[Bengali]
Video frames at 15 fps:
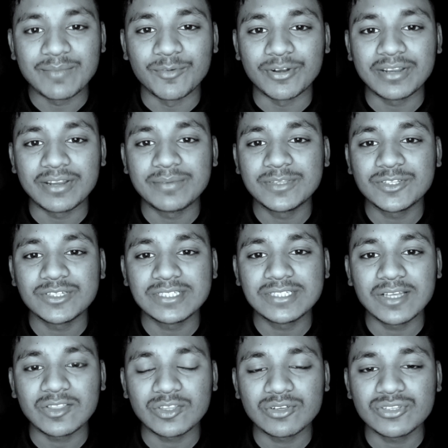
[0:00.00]
এই মনের ভিতরে
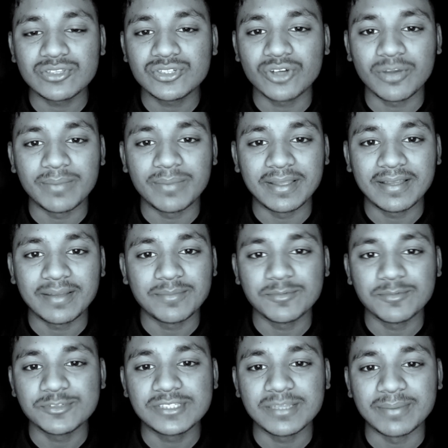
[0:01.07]
যে এত কিছু হবে
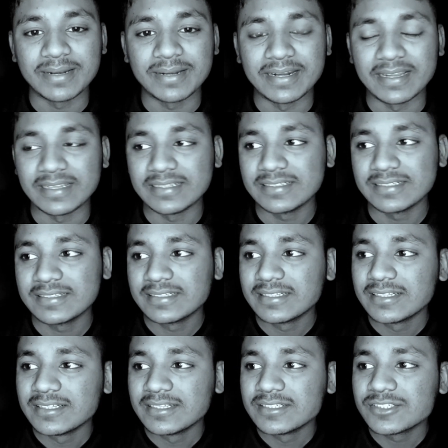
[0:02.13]
আমি বুঝতে পারি নাই
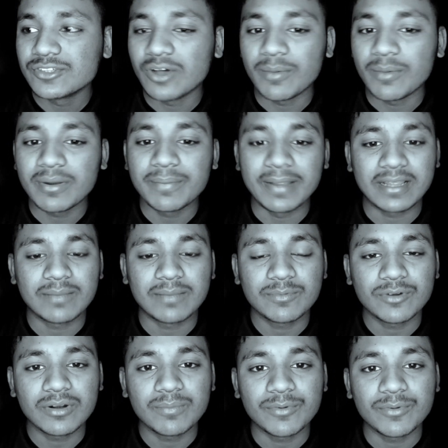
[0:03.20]
তো আমার ব্যাক
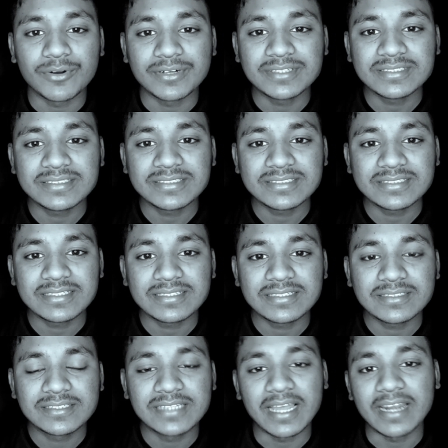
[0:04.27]
আপ করার পর
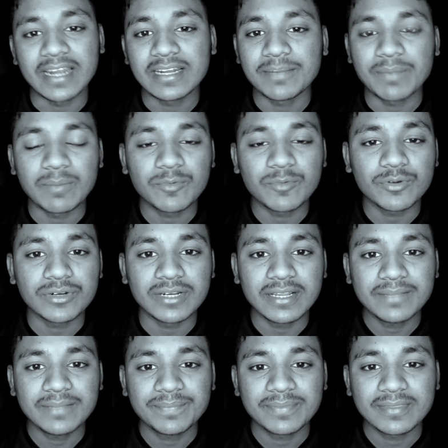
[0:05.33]
সে আর এটা প্রেম
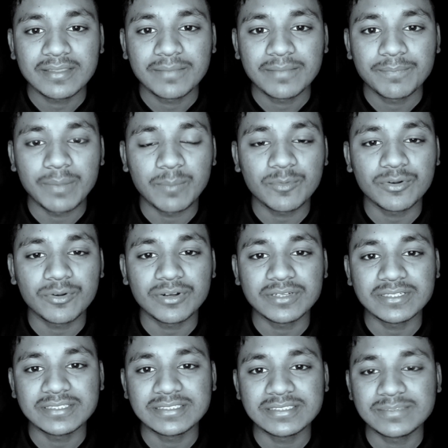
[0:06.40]
করে প্রেম
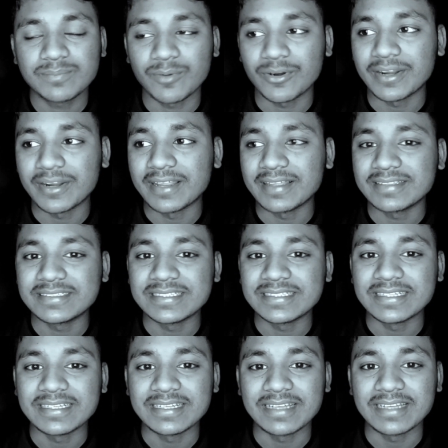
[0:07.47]
করার পরে
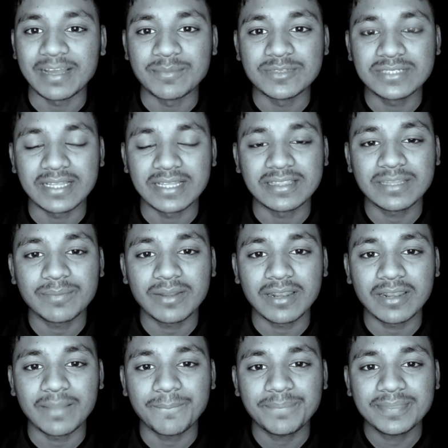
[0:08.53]
যে আমি জানতে
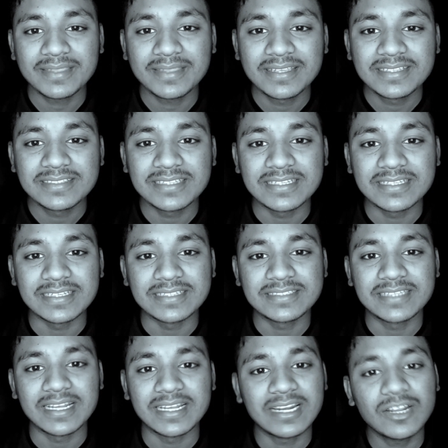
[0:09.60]
পারলাম যে
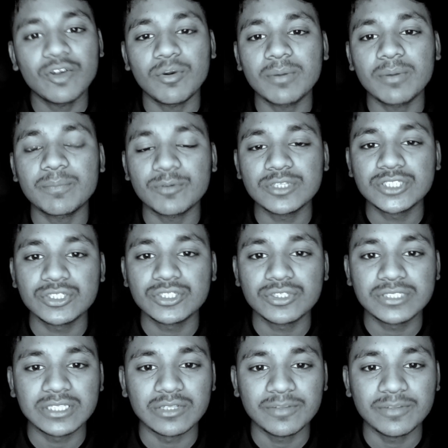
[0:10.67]
ছেলেটাও আমার
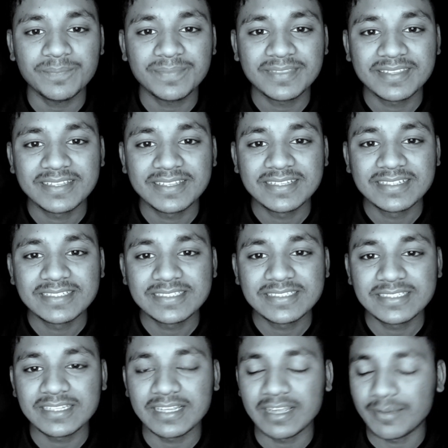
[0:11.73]
পরিচিত ছিল
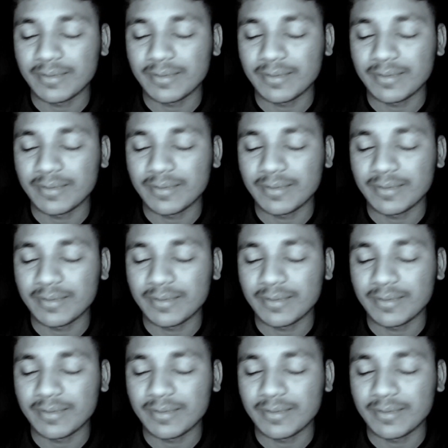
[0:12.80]
সে